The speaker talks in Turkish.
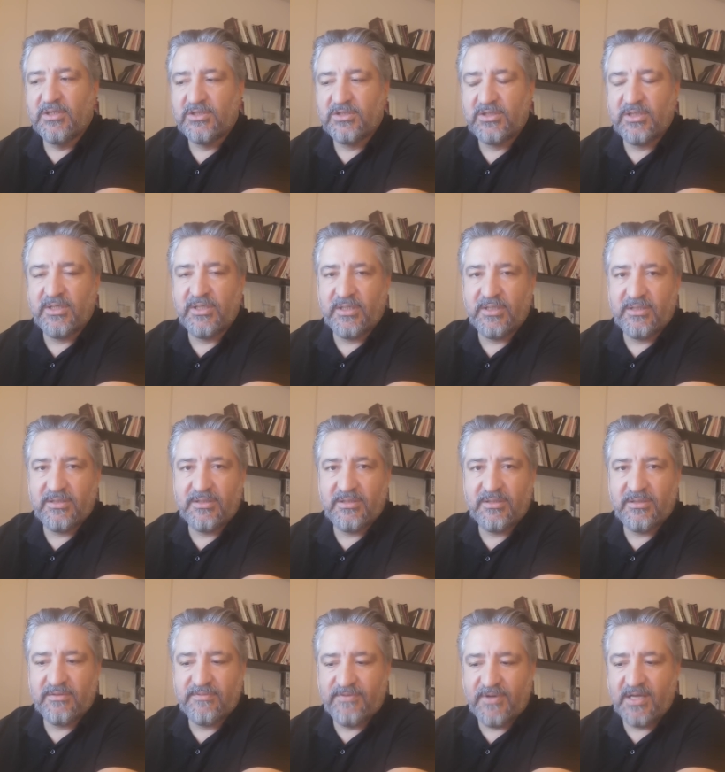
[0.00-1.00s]
İşte
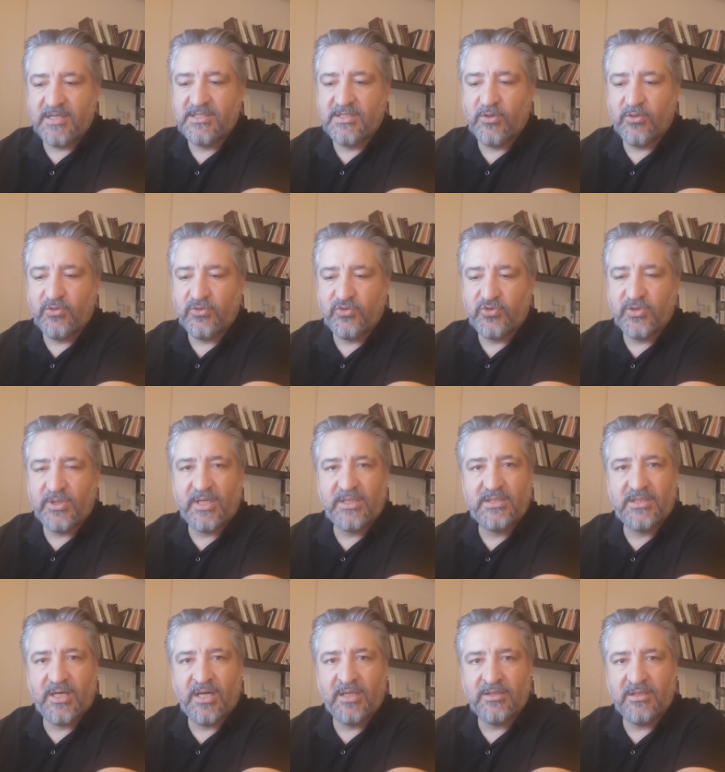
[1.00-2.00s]
e, fazla
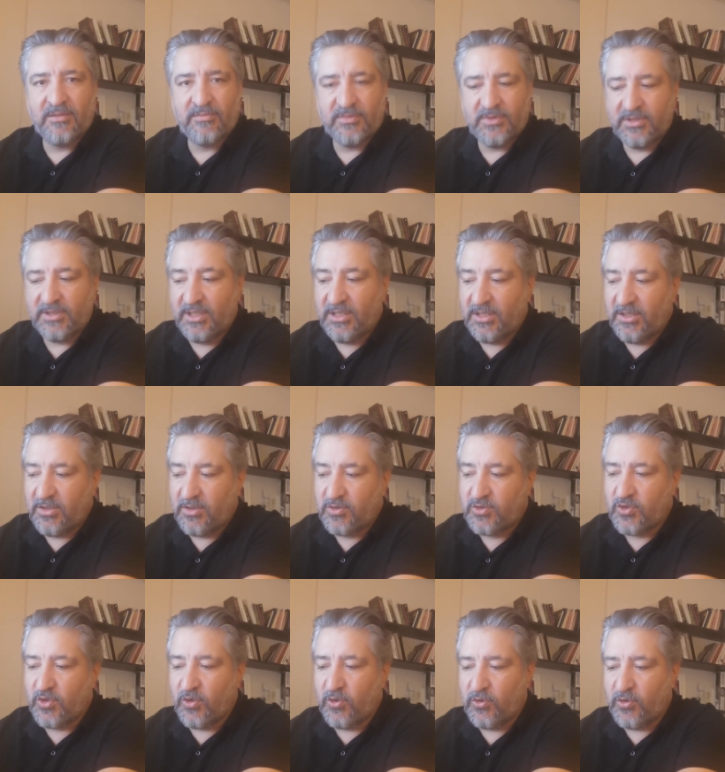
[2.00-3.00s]
oyuncular anlamında
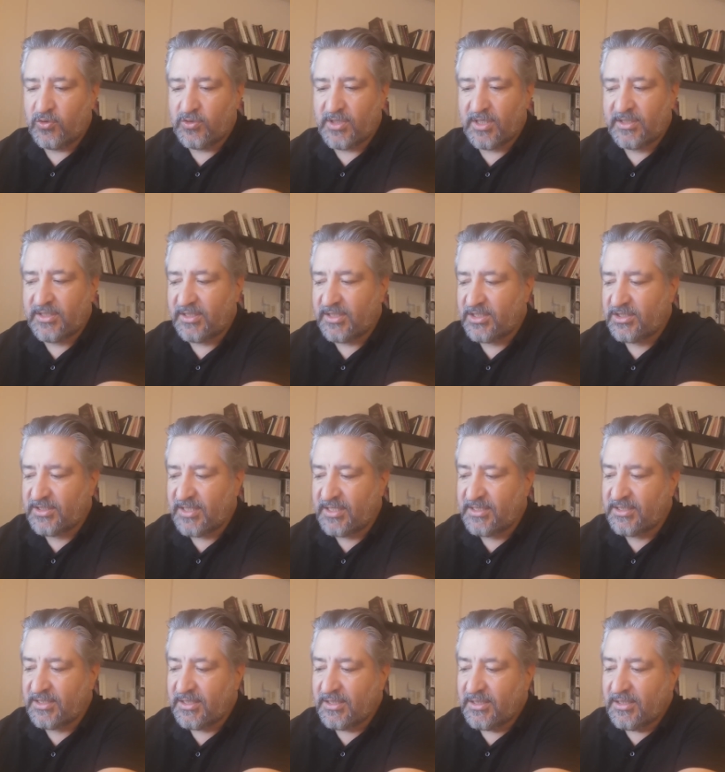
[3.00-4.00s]
söylüyoruz
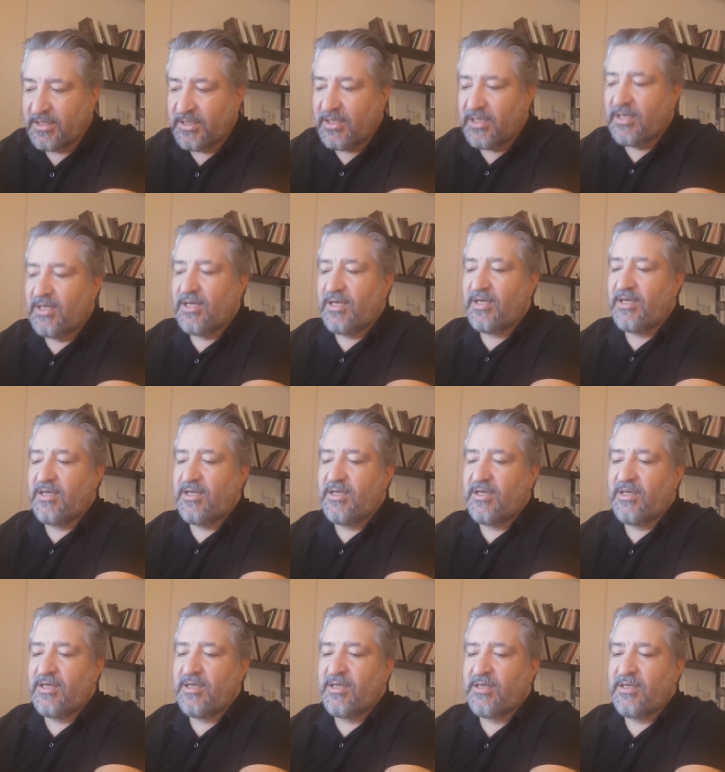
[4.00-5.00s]
arkadaşlar.
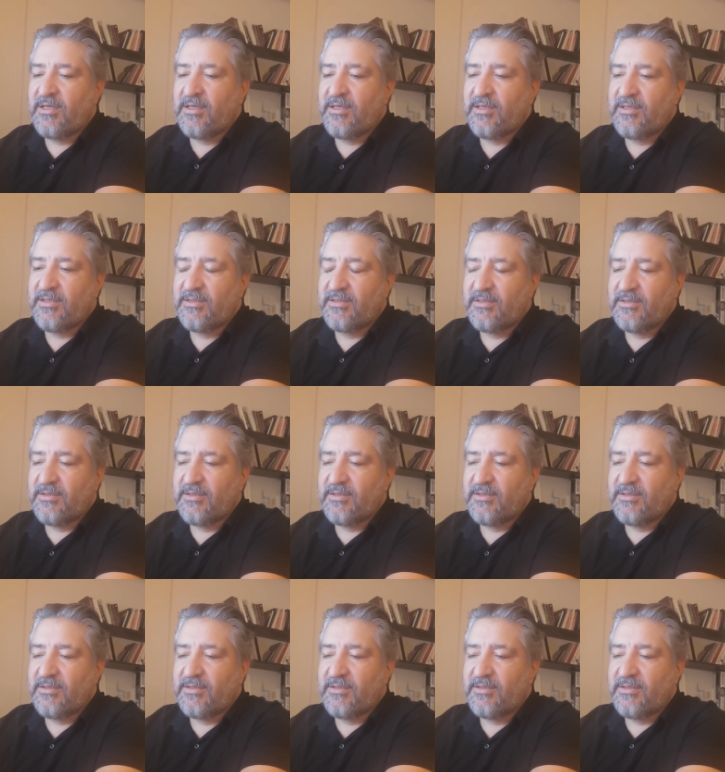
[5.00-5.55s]
Ee,